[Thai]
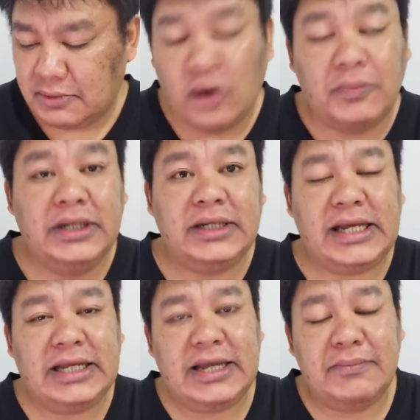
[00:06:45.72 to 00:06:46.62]
ลงพื้น
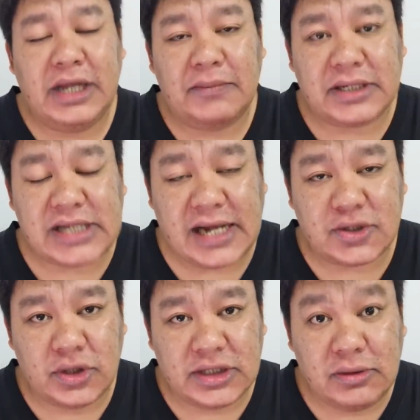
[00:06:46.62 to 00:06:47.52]
ที่เยี่ยมเยียนประชา
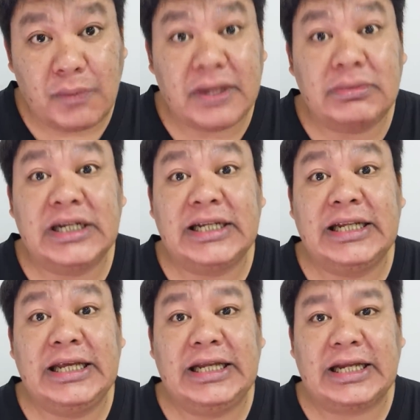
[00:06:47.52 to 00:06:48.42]
ชน ถือว่าเป็นเรื่องที่
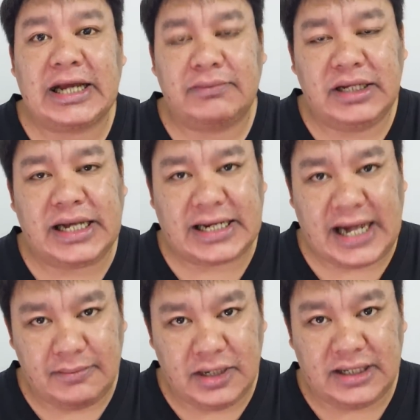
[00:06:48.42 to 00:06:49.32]
ดีนะครับ ที่นัก
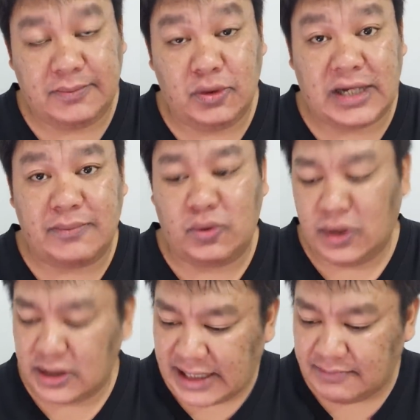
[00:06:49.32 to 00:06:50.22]
การเมืองที่ผู้นำค
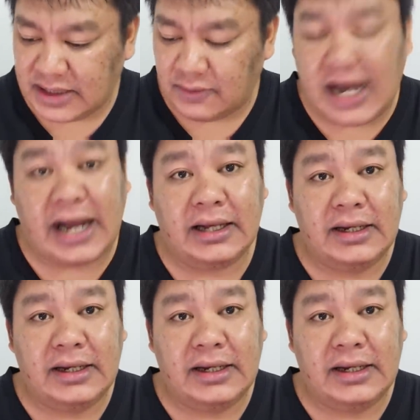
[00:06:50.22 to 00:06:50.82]
วรทำ แต่ว่า